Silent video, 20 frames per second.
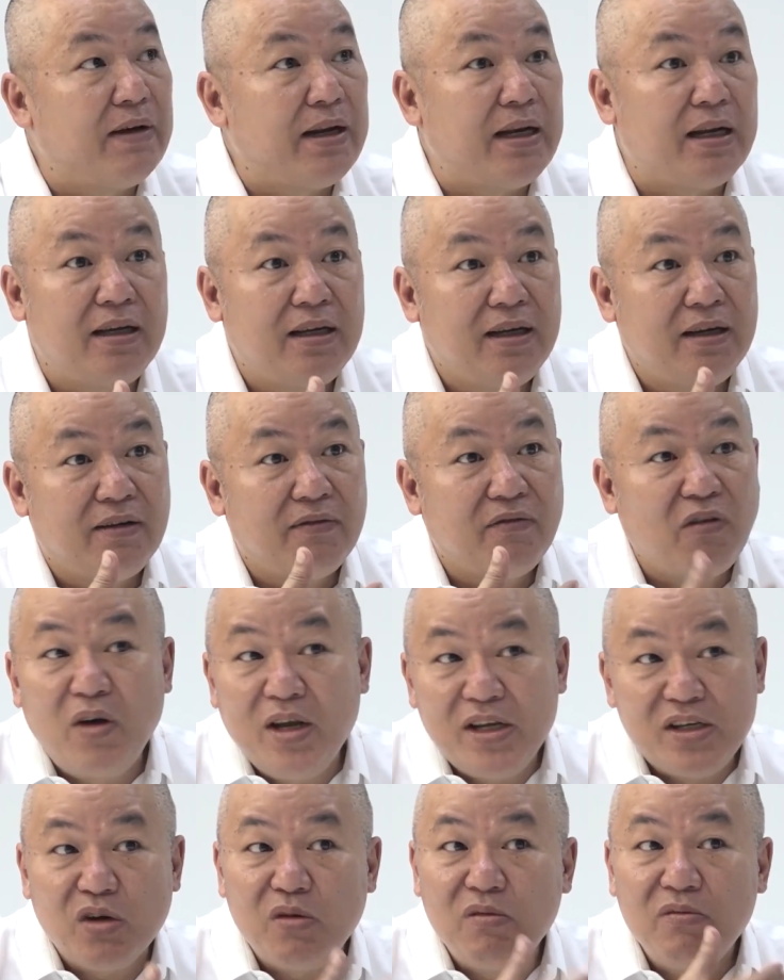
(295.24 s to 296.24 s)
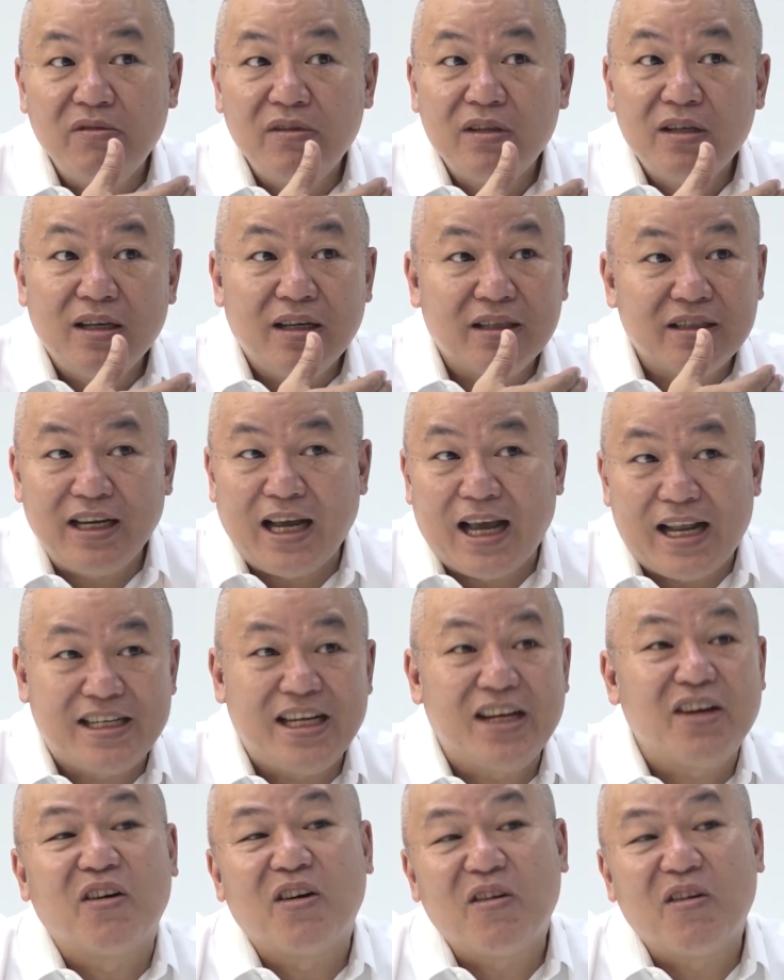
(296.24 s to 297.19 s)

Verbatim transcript: vậy là vô hình chung sự hạn chế của